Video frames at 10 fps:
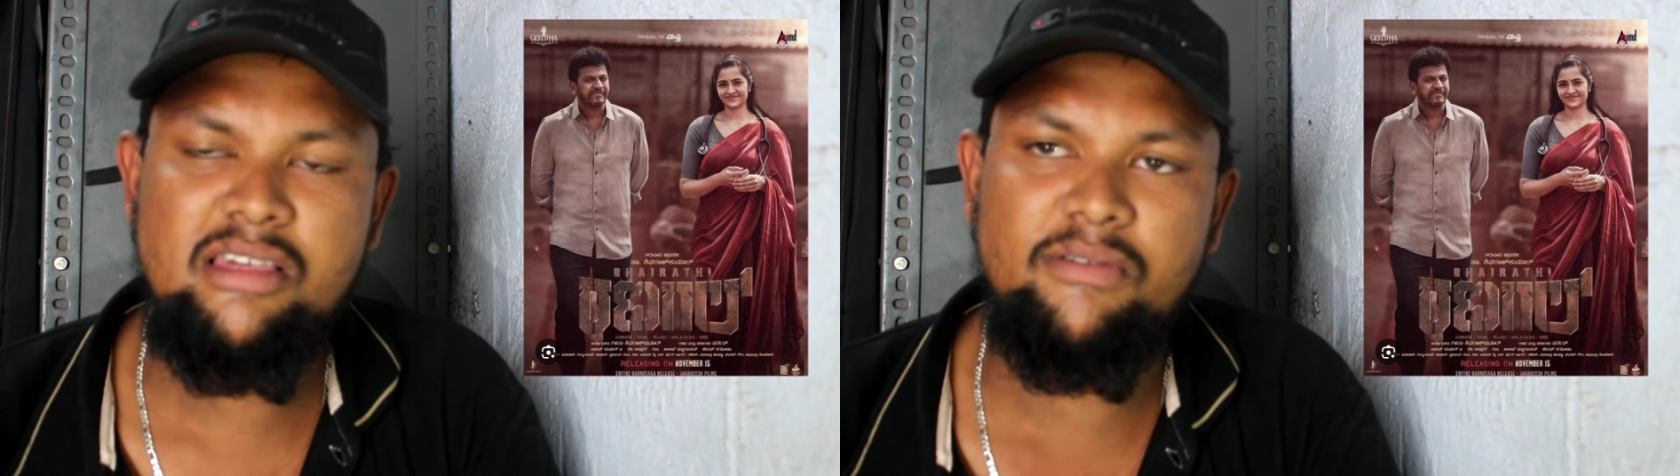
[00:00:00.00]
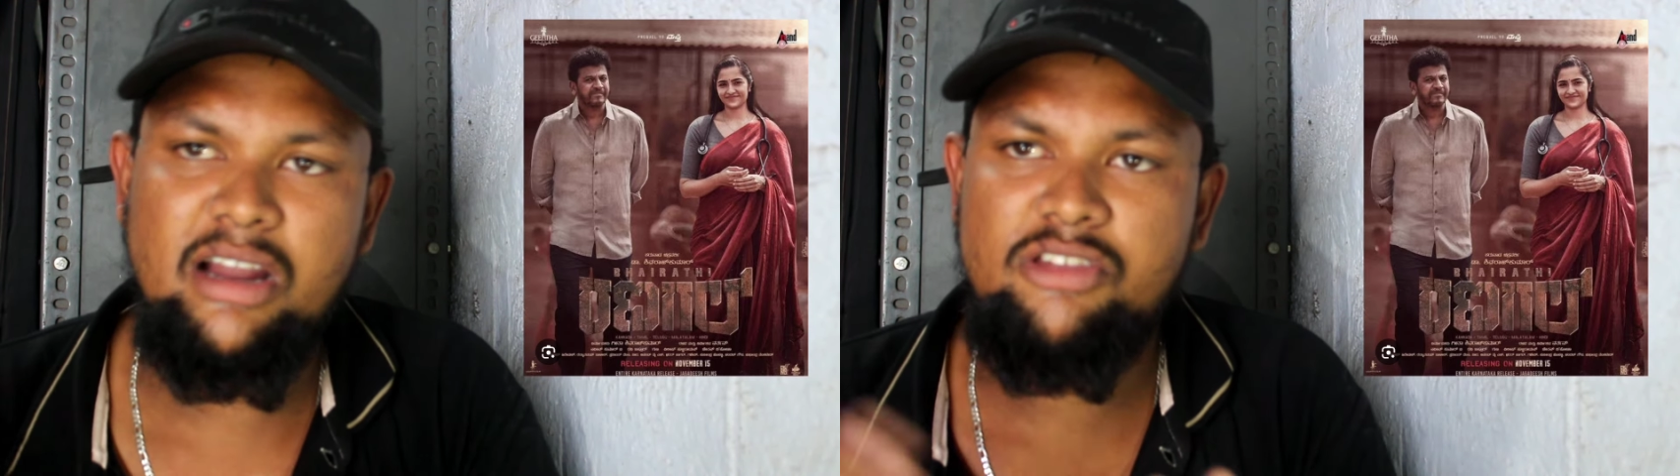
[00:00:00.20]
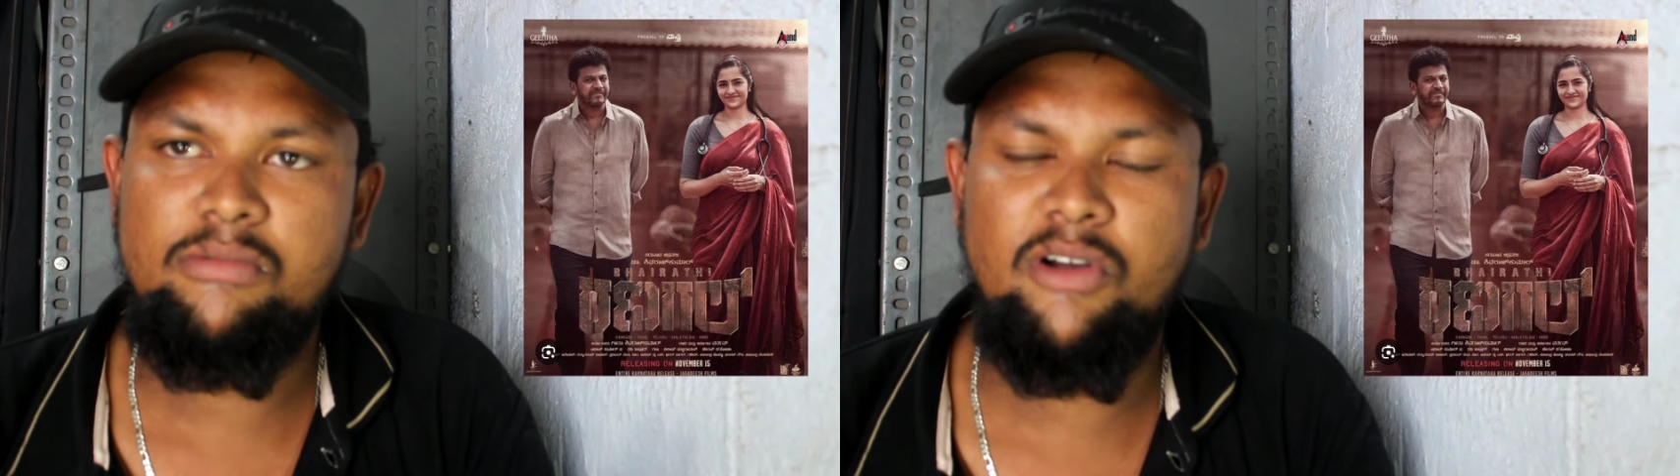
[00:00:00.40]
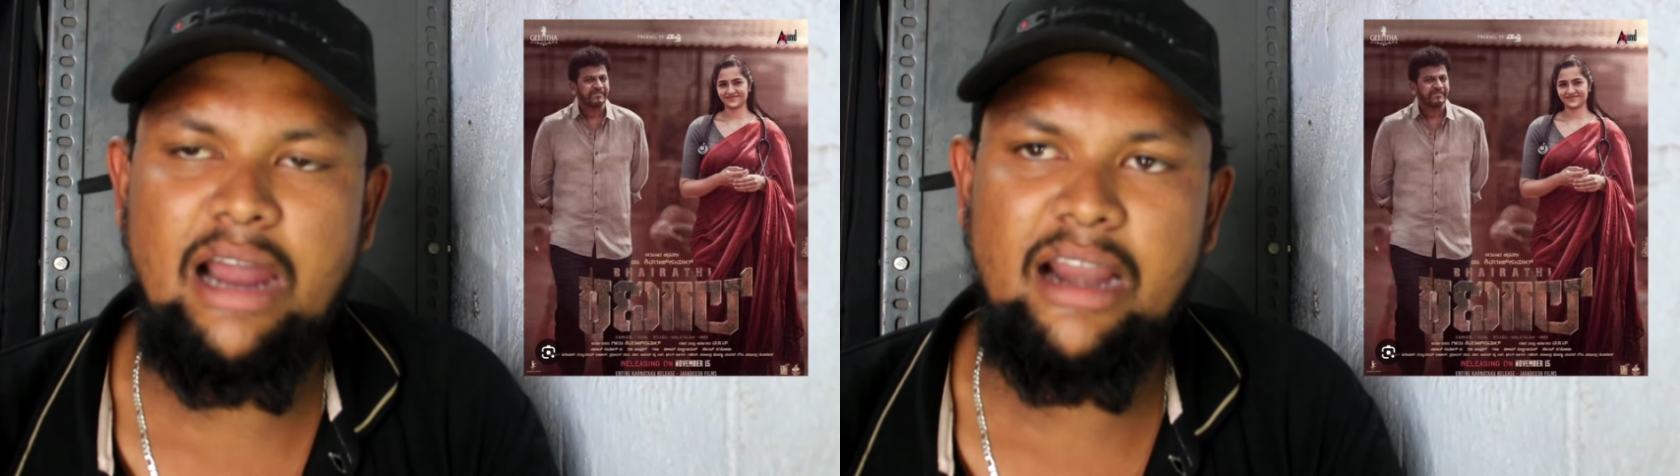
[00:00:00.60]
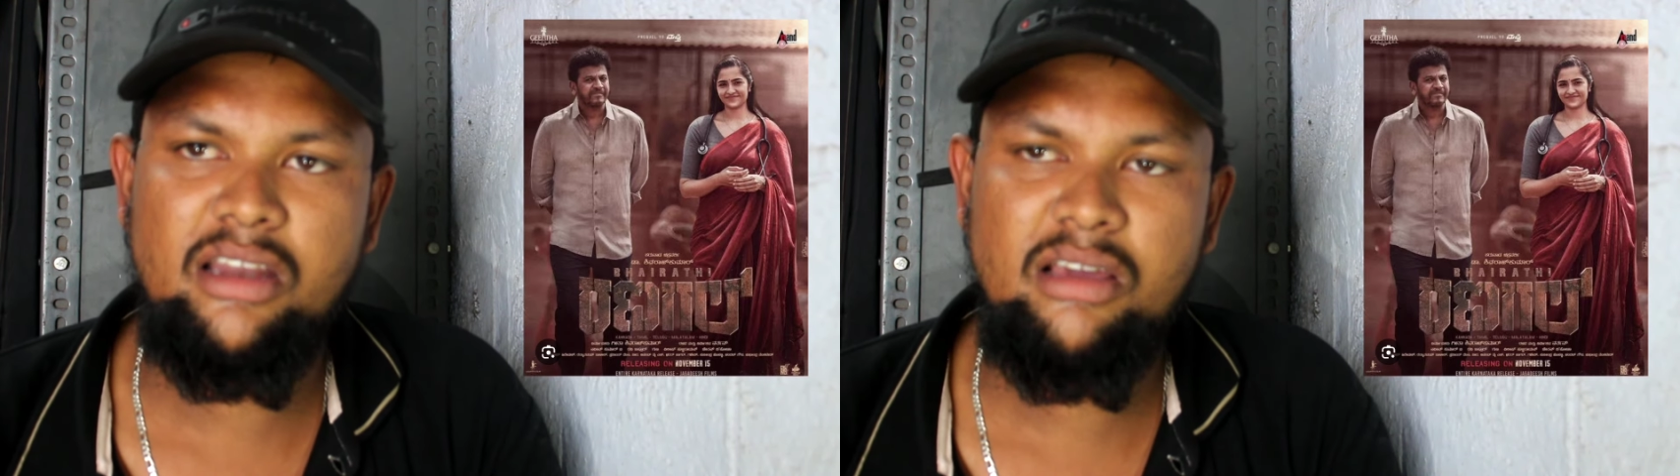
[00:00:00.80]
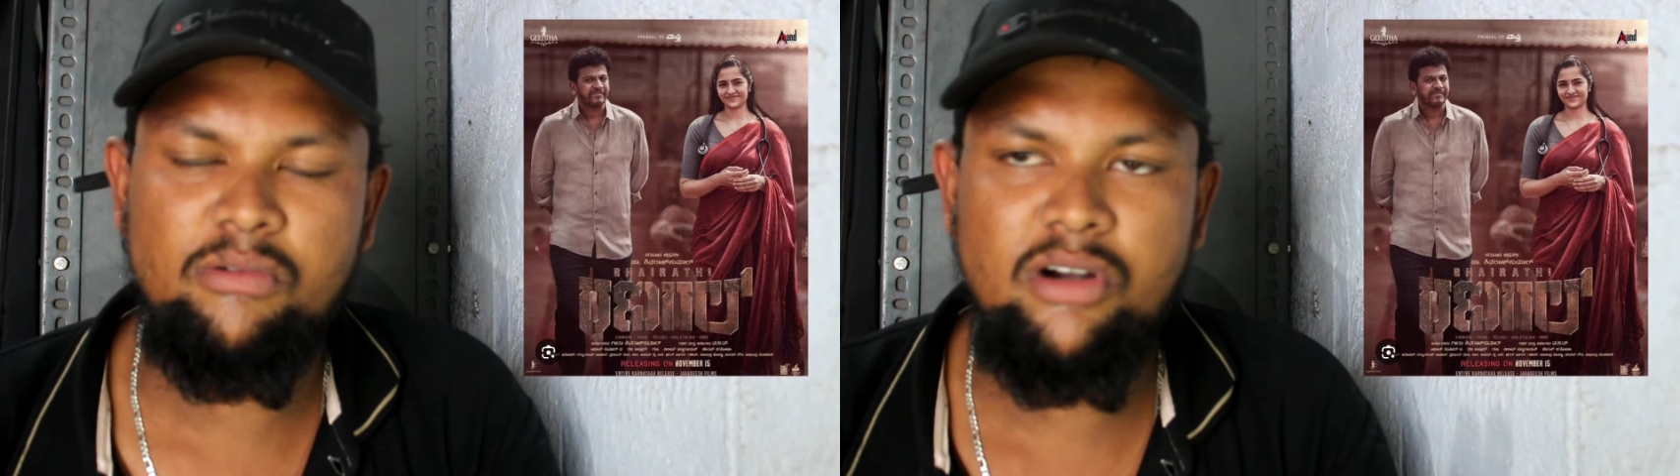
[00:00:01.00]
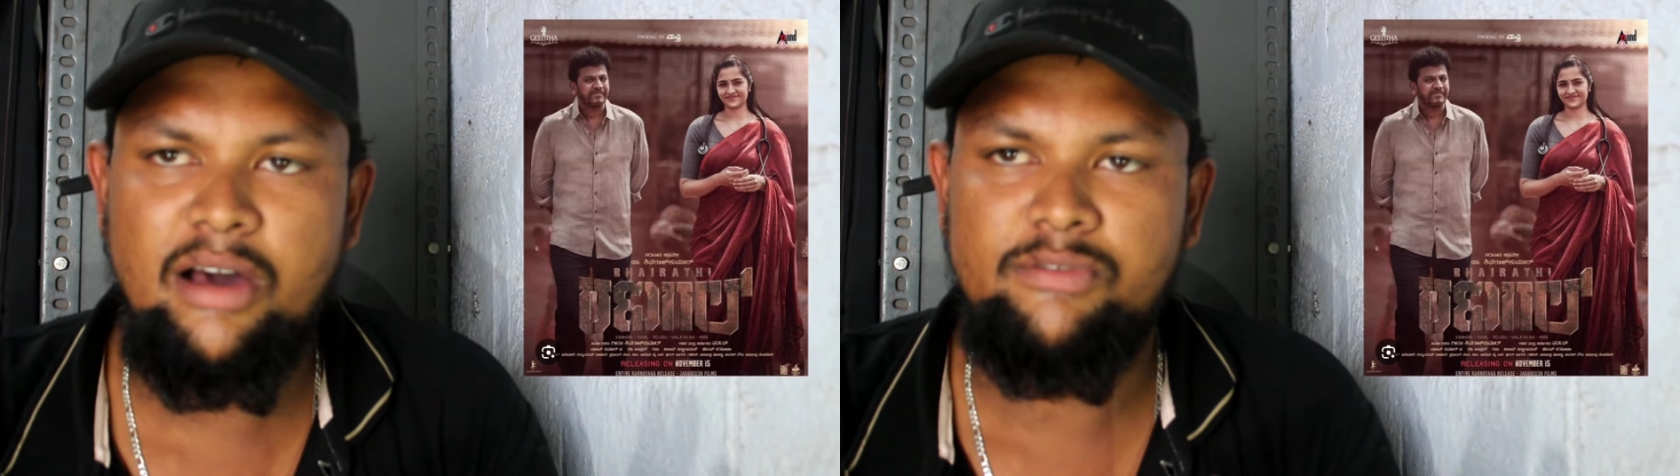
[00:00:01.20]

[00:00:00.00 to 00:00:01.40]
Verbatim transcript: சிவராஜ்குமார் ஆக்டிங் ஒன்